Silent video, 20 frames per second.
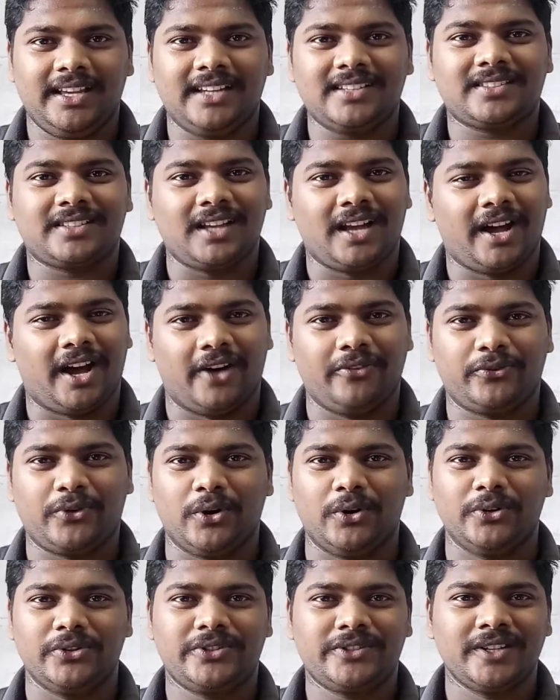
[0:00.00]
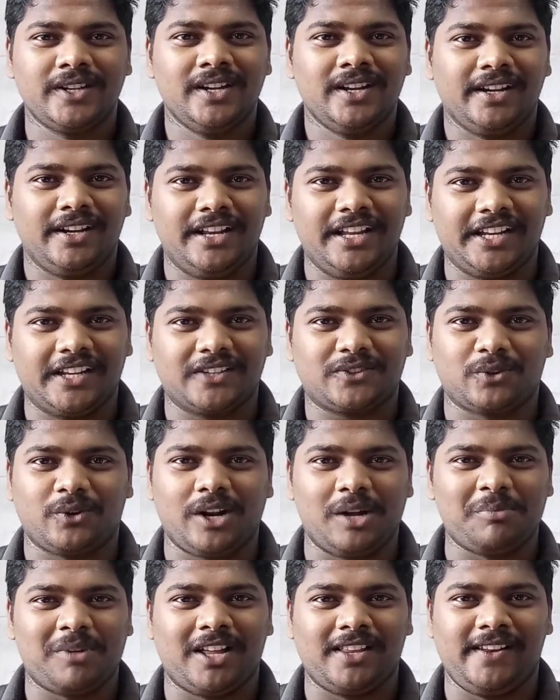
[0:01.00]
எஸ் ஆஃப்கோர்ஸ் நீங்கள்
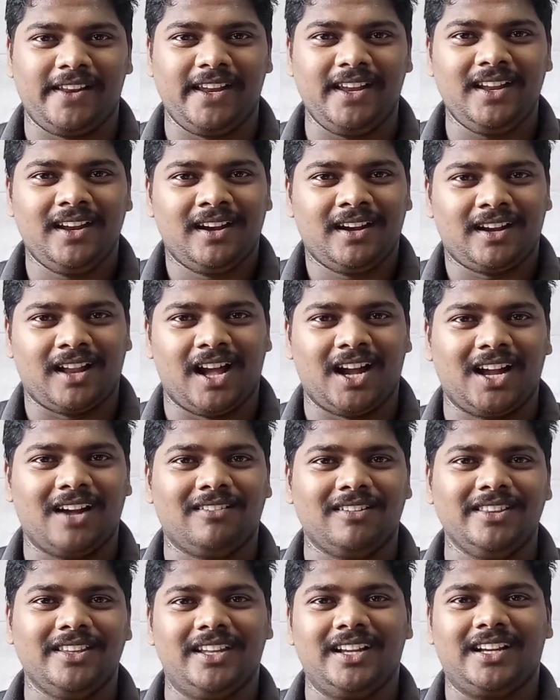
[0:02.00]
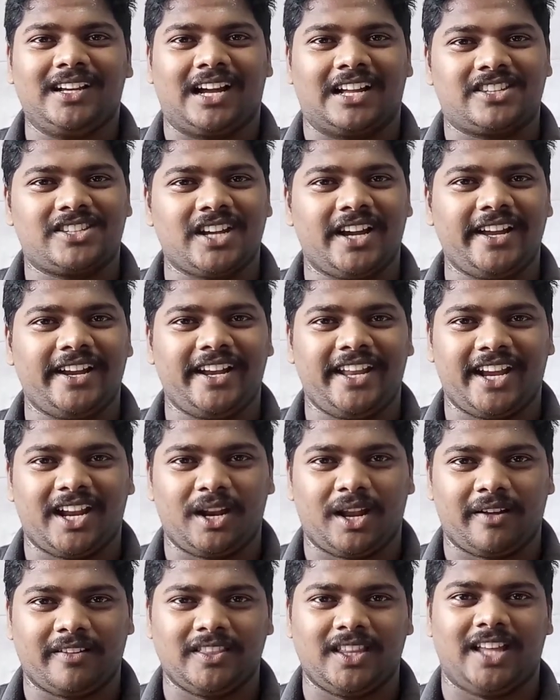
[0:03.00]
சொன்ன மாதிரி நாங்கள் வந்து கச்சா
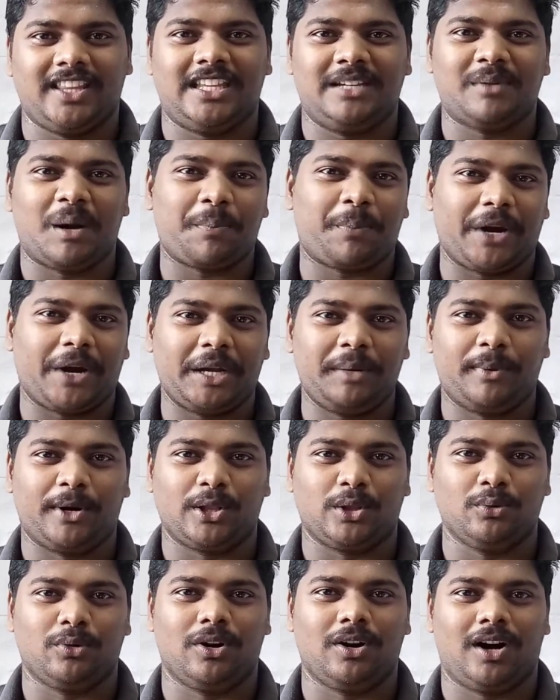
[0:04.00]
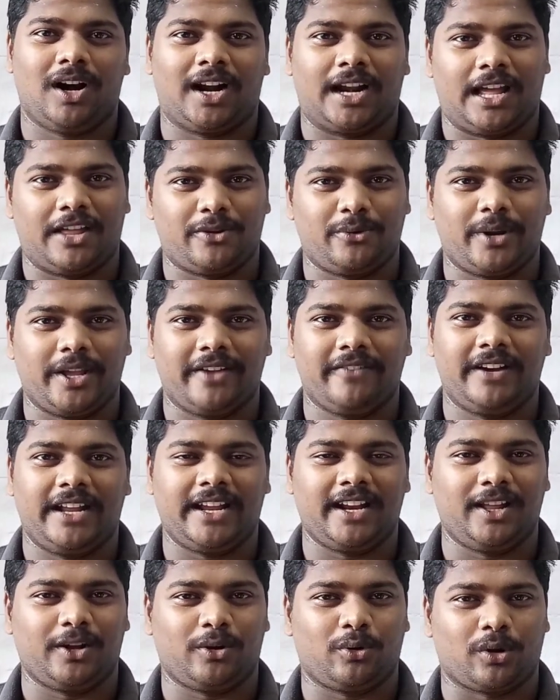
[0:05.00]
எண்ணெய்களை வந்து அதிகமாக பயன்படுத்துவோம் ஆனால் அதனுடைய
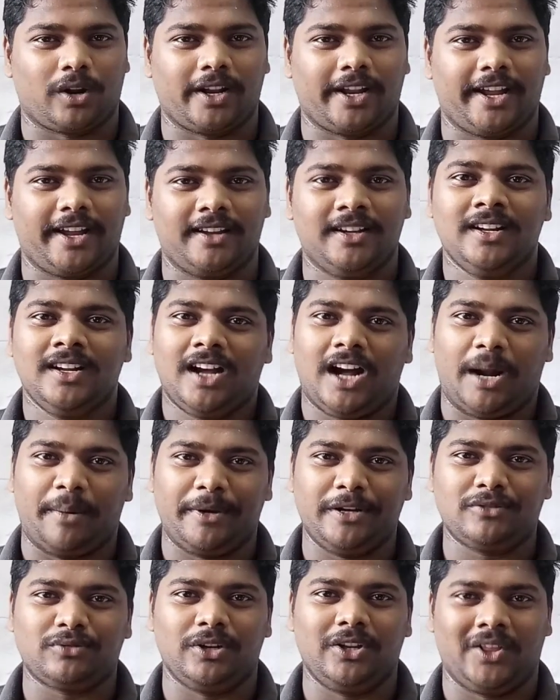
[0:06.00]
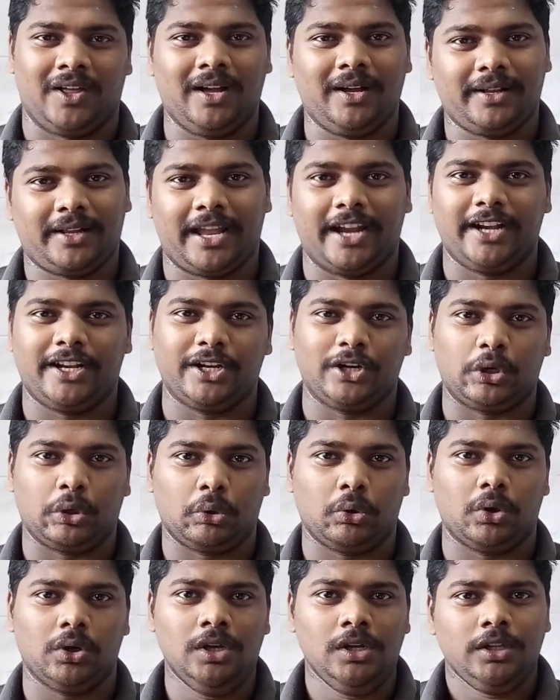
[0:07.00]
விலைகளை குறைங்க அப்படின்னு சொல்லி தான் கேட்டுக்கிட்டு
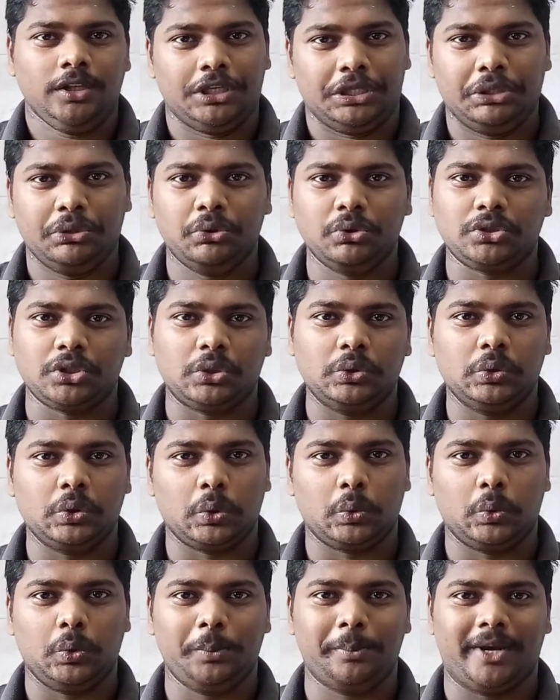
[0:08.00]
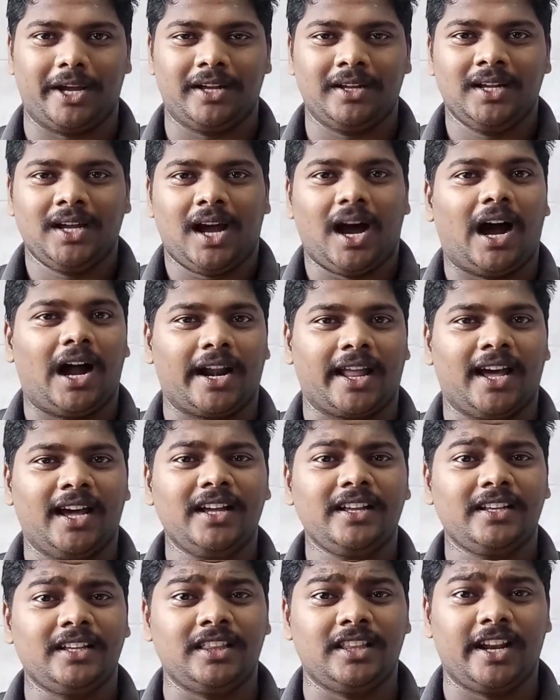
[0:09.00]
இருக்கோம் இது நூற்றுக்கு நூறு உண்மை
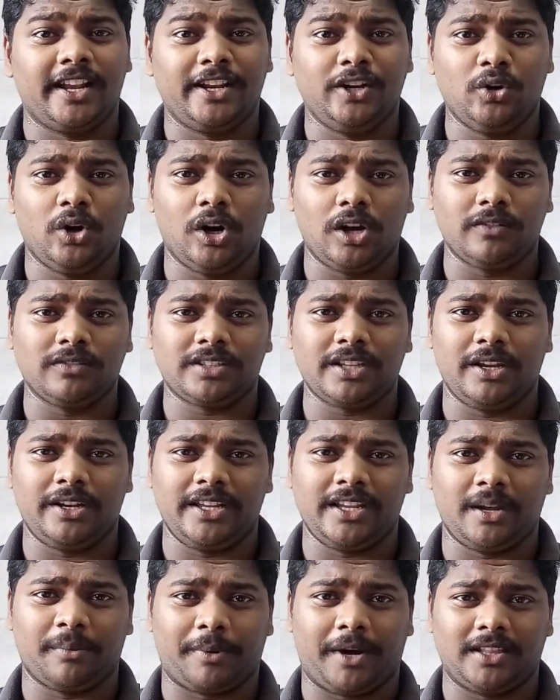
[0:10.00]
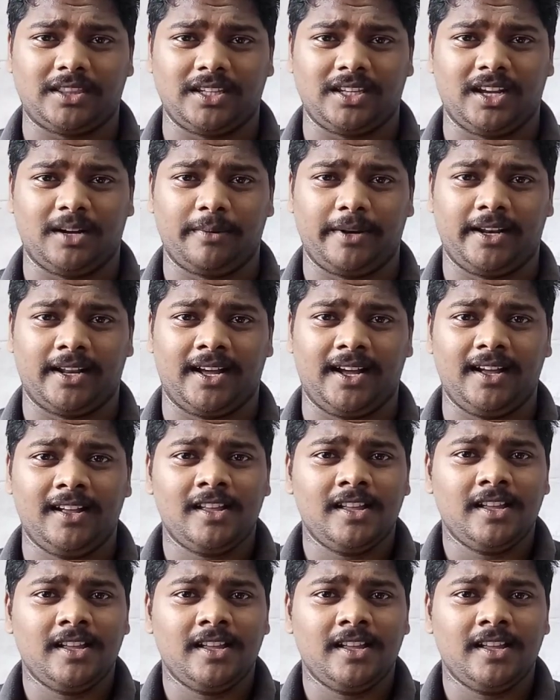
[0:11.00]
ஆனால் இதில் இன்னொரு விஷயம் நீங்கள் பார்த்தீங்க அப்படின்னா